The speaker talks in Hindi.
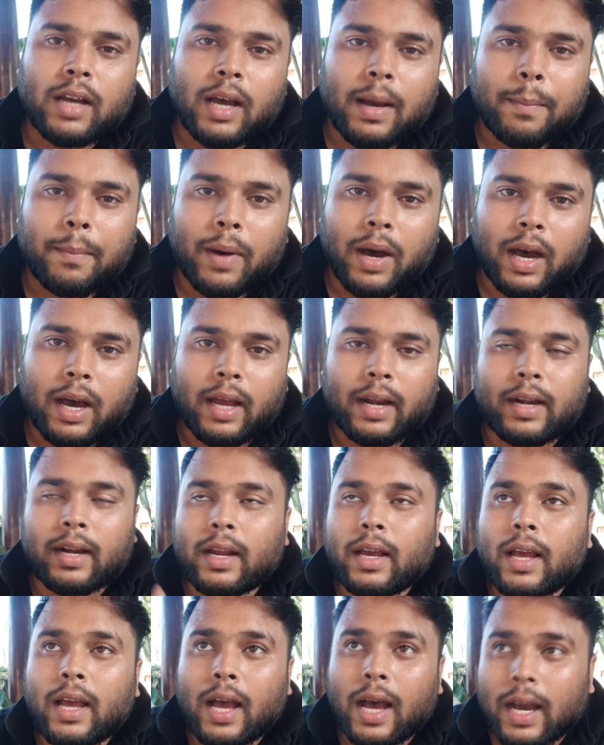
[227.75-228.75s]
आप बाहर
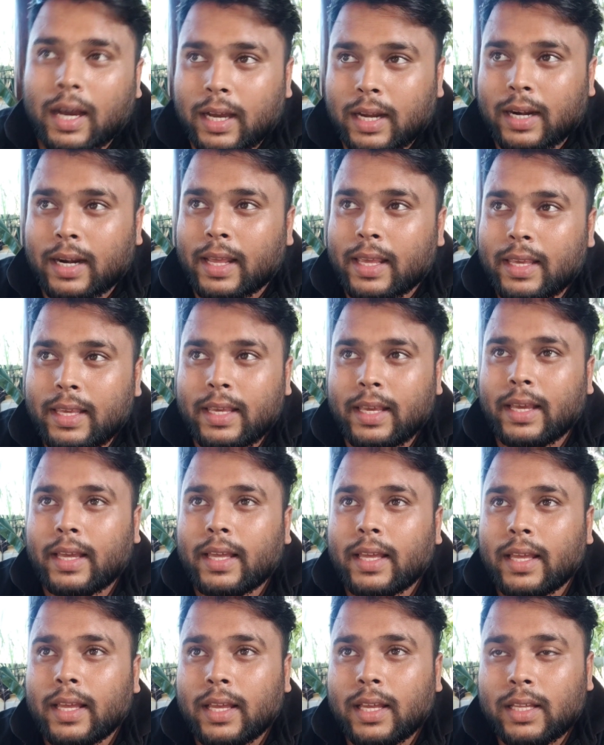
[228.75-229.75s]
अगर नहीं
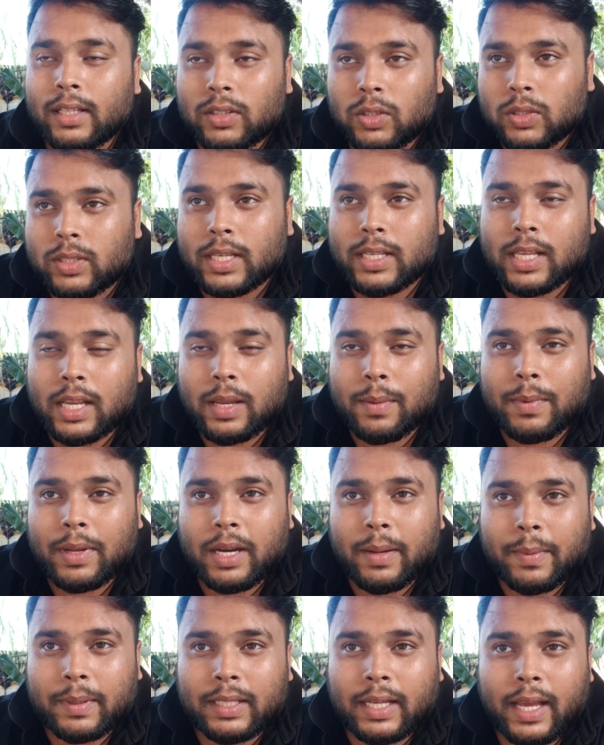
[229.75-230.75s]
है तो जैसा कि
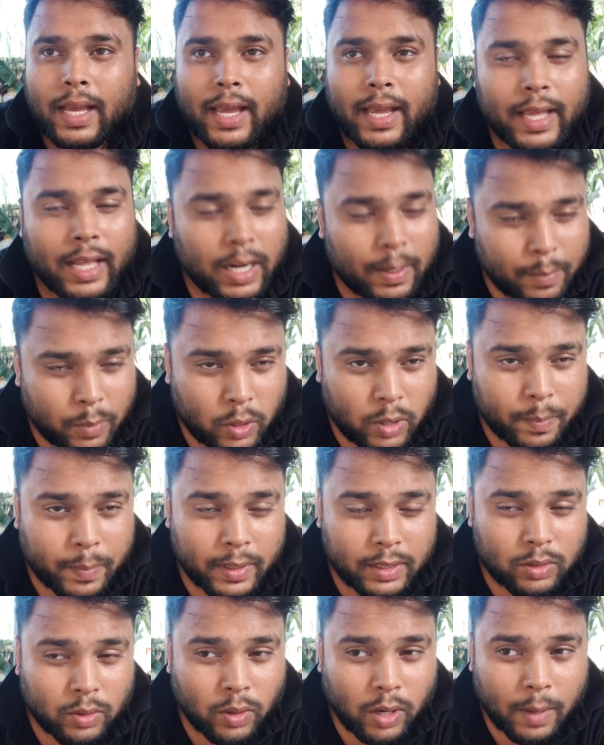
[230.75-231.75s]
मैंने बताया एयरपोर्ट
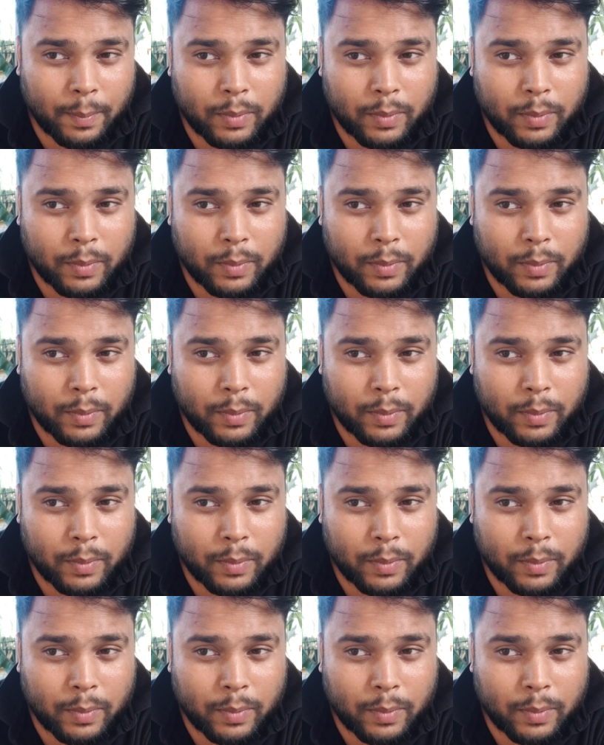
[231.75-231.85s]
पे तो